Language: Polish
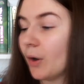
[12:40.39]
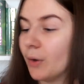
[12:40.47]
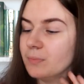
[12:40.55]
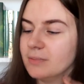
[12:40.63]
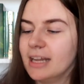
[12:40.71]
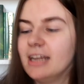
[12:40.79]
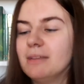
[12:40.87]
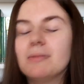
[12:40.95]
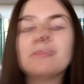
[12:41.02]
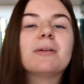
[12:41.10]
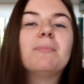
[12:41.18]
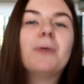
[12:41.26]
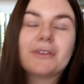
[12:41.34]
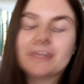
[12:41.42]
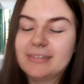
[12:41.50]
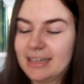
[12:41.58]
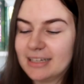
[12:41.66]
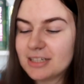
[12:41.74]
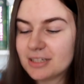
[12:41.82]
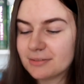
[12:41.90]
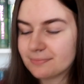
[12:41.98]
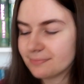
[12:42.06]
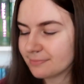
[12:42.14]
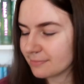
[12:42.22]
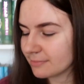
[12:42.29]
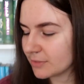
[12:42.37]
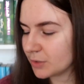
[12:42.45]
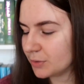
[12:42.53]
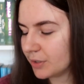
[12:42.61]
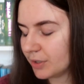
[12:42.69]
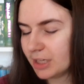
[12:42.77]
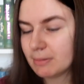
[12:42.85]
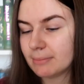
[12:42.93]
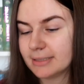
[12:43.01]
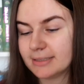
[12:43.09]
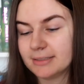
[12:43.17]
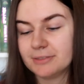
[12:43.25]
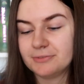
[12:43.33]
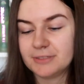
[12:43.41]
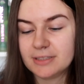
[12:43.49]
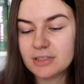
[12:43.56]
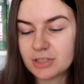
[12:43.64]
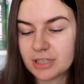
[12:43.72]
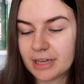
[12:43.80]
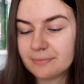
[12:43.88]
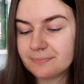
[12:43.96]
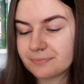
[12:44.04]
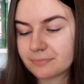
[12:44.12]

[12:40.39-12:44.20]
O, dalej mam reportaż, mm, którego nie mam niestety fizycznie